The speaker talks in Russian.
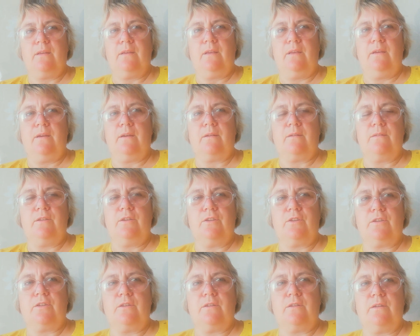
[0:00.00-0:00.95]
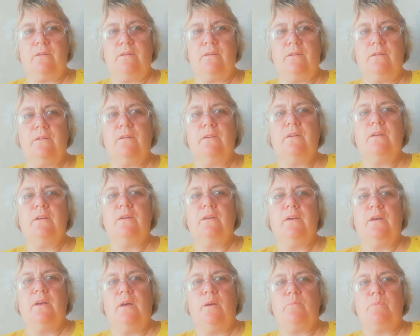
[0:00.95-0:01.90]
Я, конечно же,
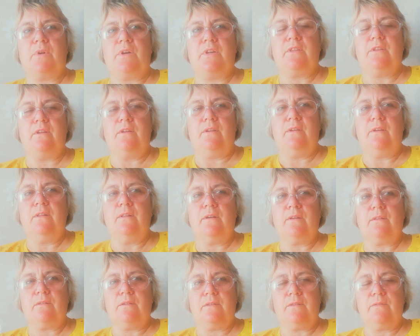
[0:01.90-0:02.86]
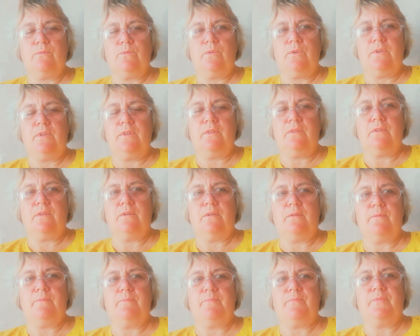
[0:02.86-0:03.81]
определила, кто звонит.
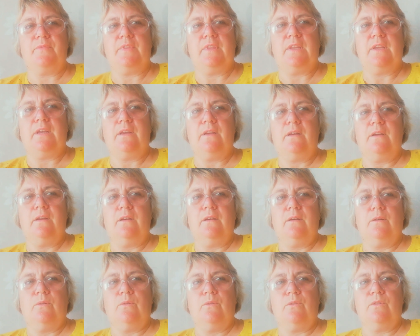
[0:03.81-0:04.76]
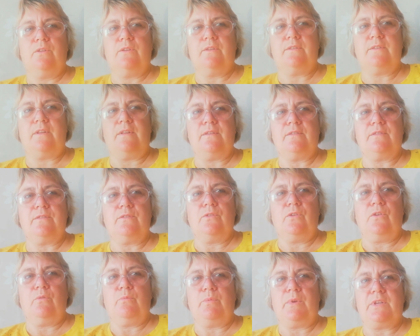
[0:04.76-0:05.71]
Он стал
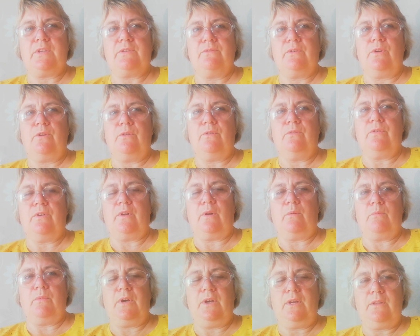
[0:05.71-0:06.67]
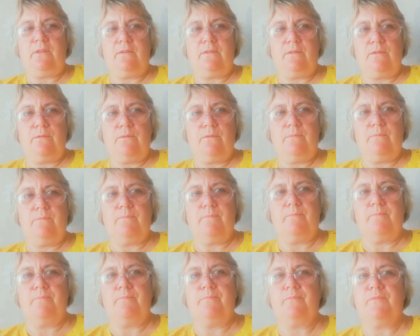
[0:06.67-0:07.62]
снова про свою информацию,
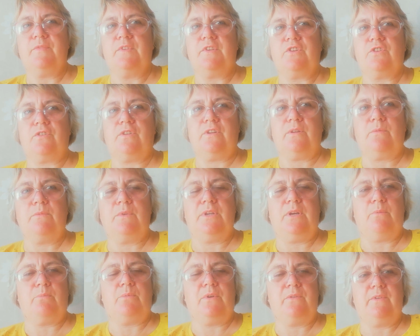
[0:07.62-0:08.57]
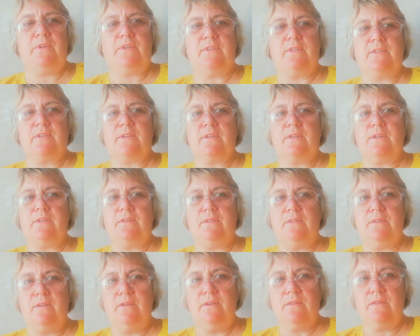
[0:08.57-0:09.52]
что на меня повесит
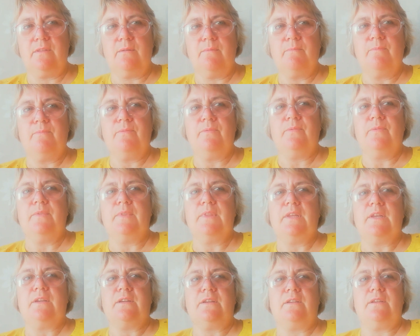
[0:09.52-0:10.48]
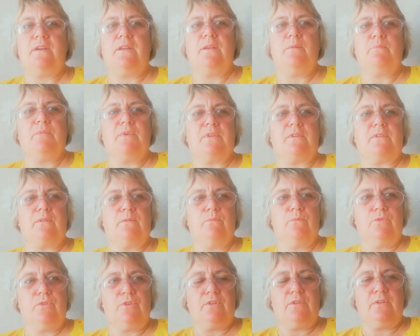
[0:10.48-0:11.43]
кредит, что я
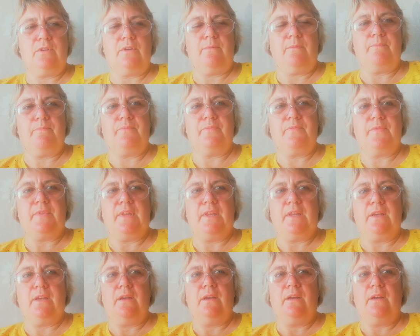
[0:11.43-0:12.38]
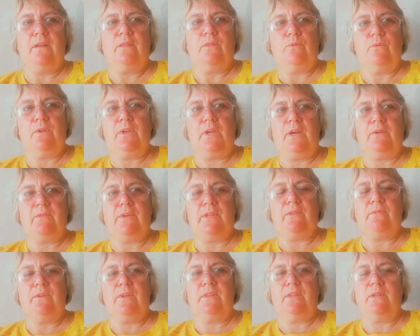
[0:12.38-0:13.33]
непослушная. Ну, я в
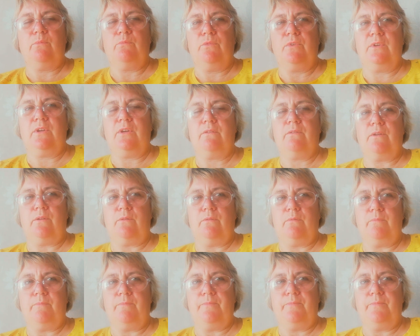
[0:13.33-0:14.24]
ответ ему и говорю.